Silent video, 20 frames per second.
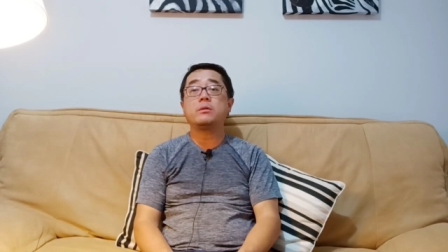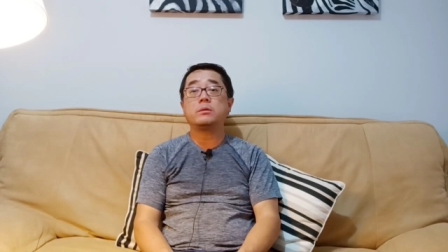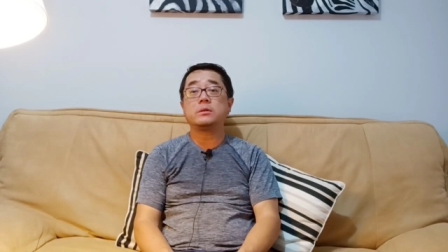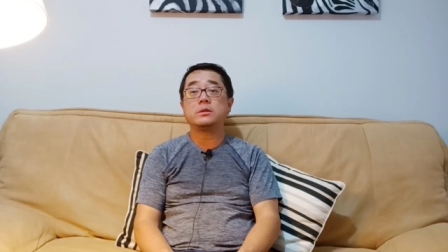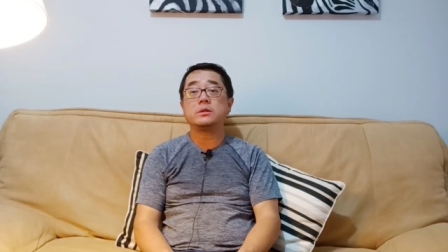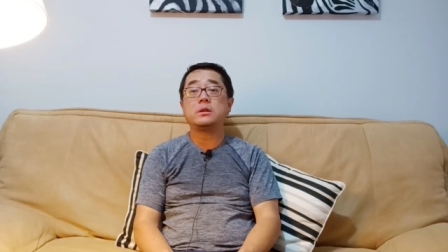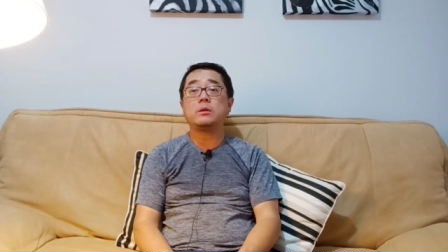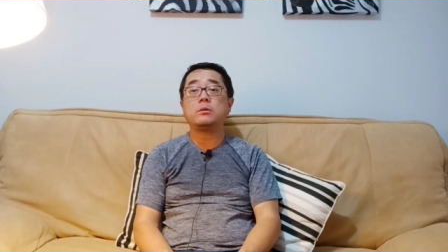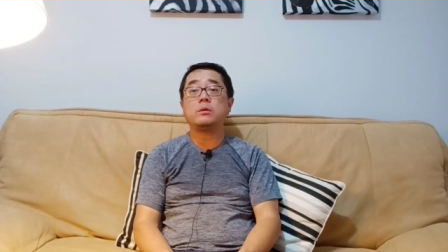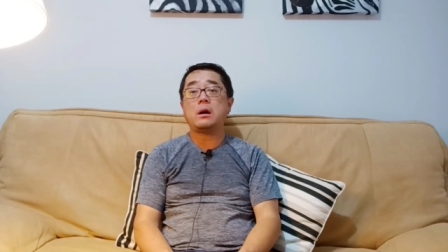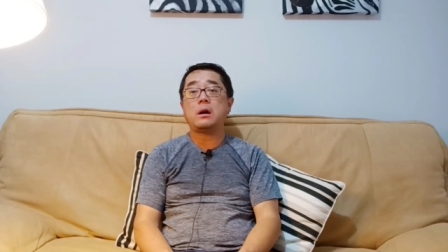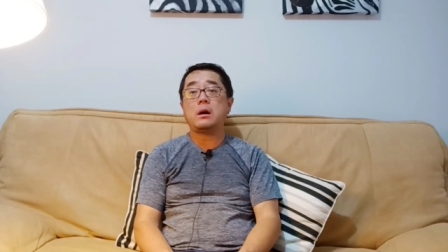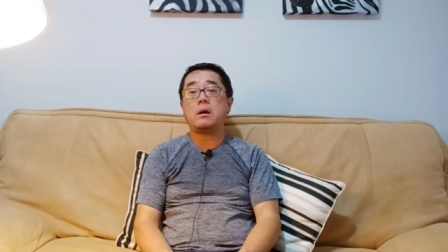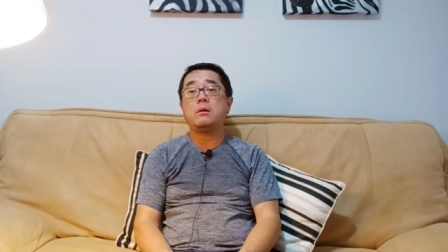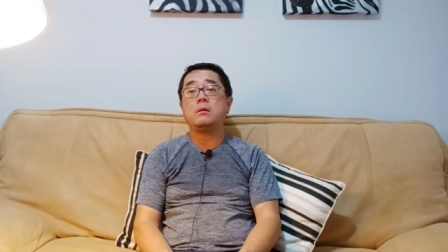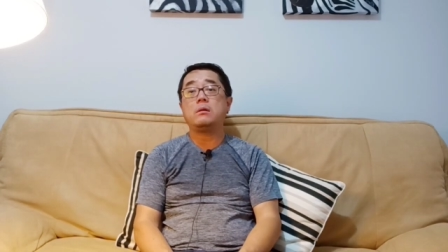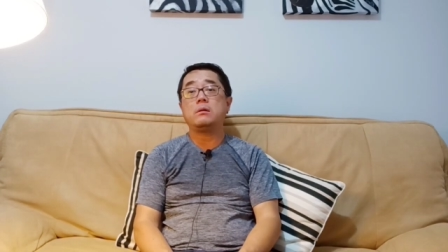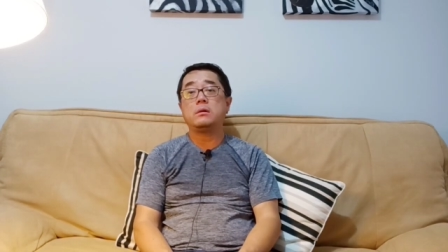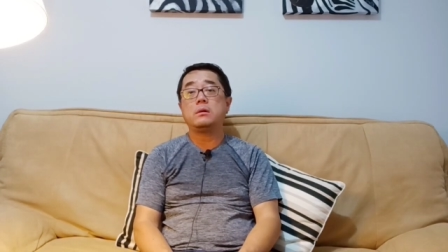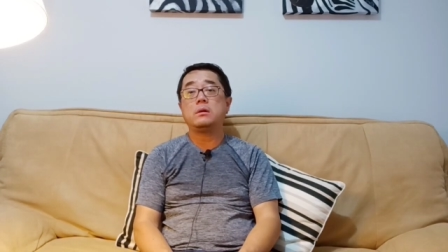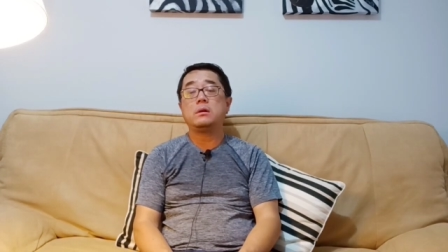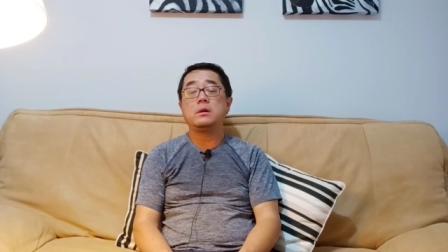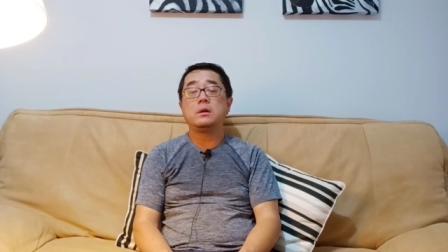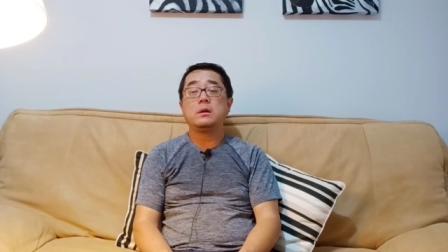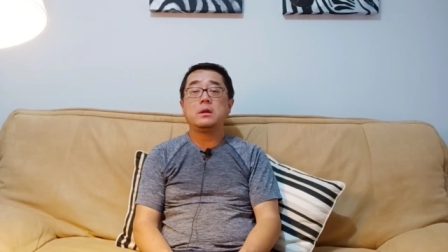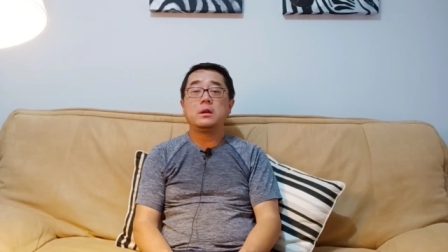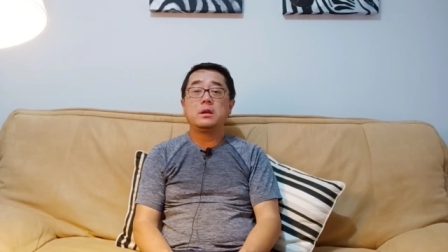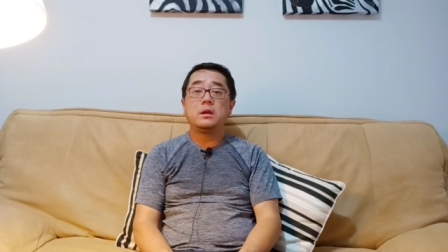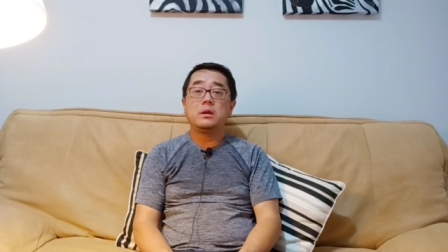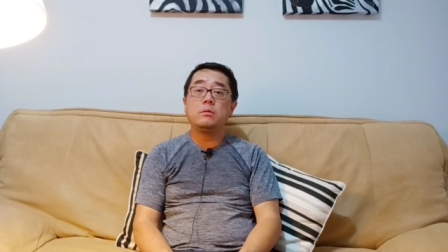戎的效果好，
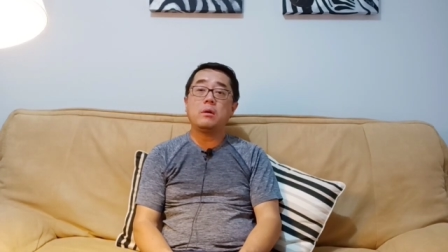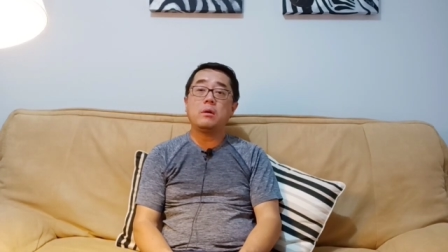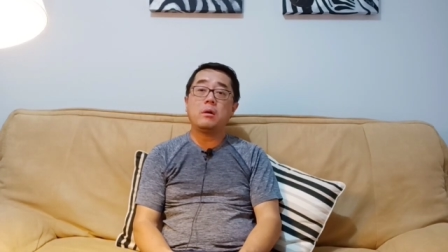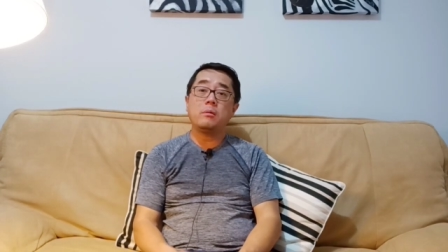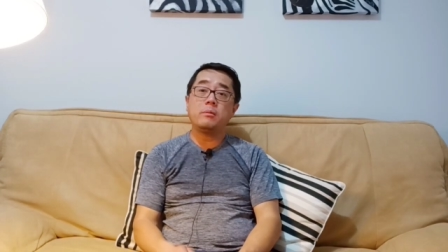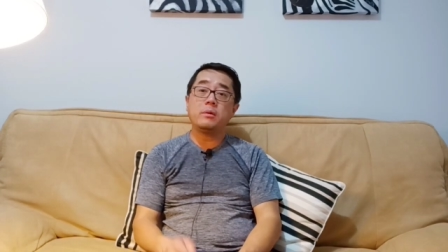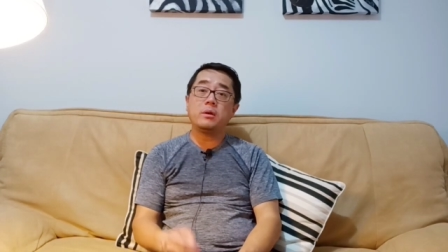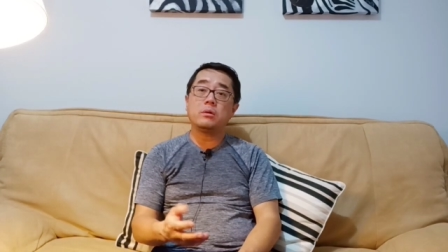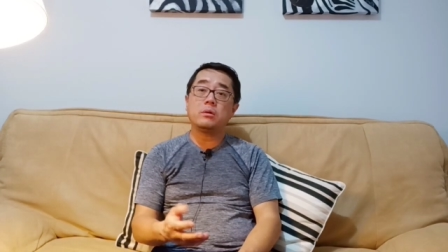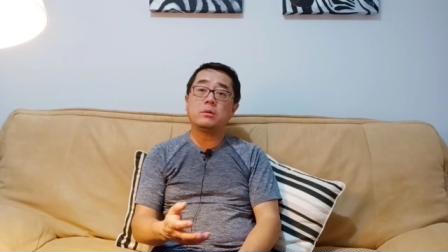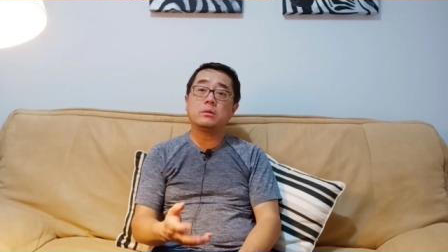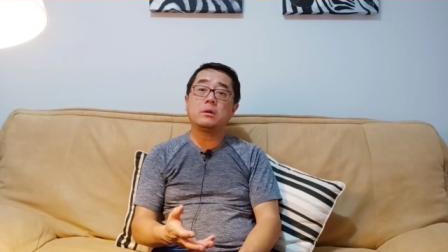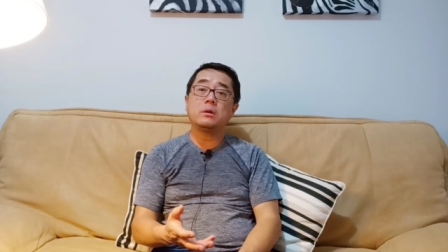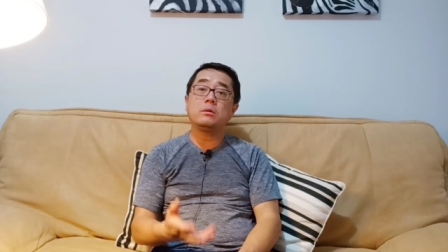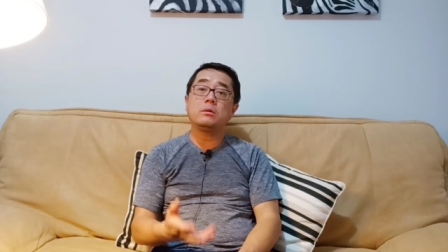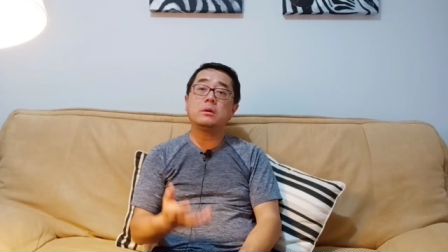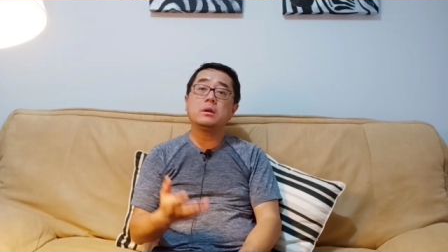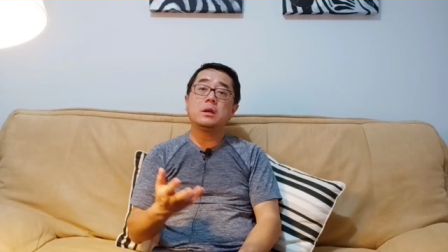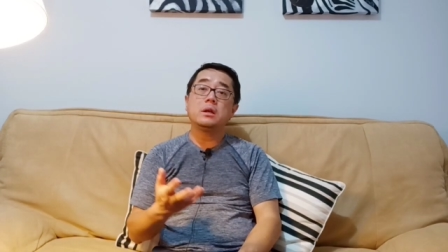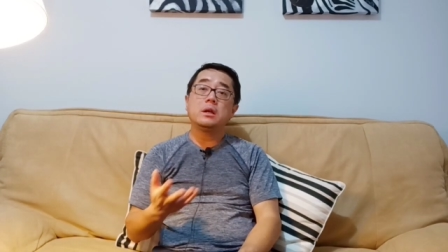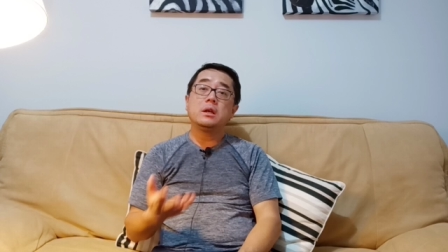因为奥密克戎后。